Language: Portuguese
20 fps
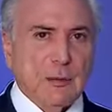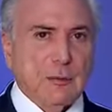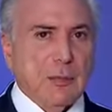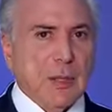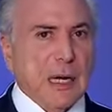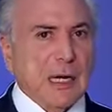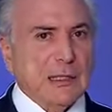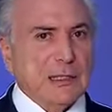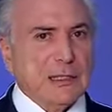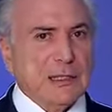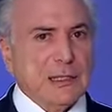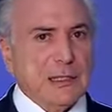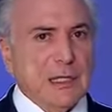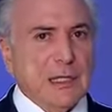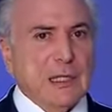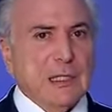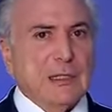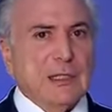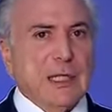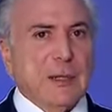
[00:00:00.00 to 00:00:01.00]
mas
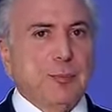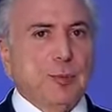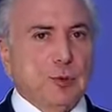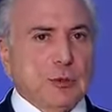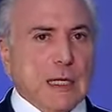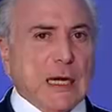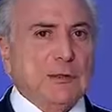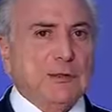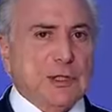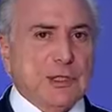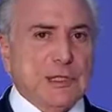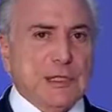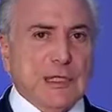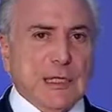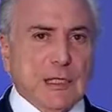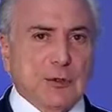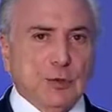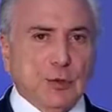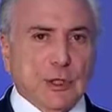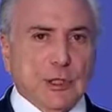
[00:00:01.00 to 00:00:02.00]
deputados e
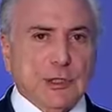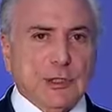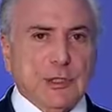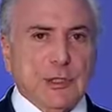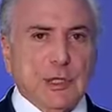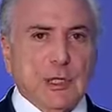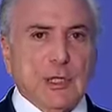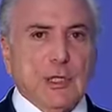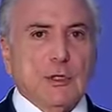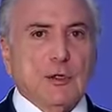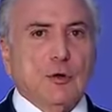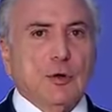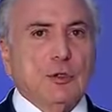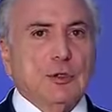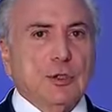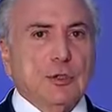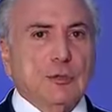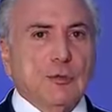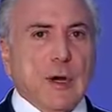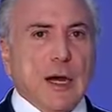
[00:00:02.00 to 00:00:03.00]
senadores
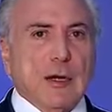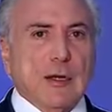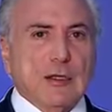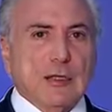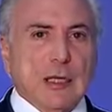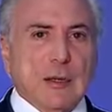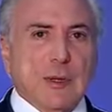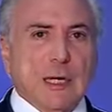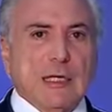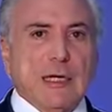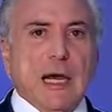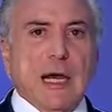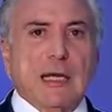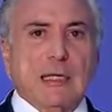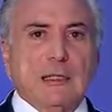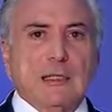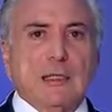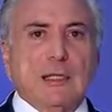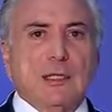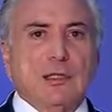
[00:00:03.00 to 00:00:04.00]
continuaram a
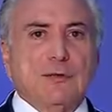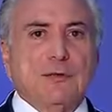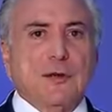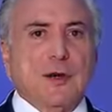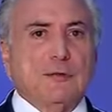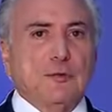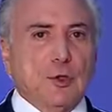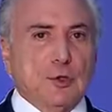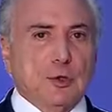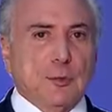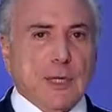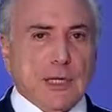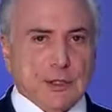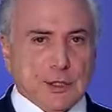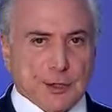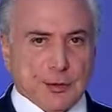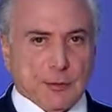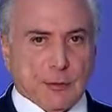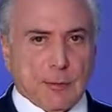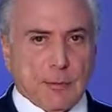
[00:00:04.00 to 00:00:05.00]
trabalhar em favor do
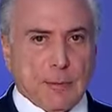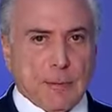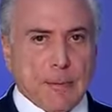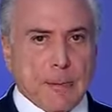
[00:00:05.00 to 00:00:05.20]
Brasil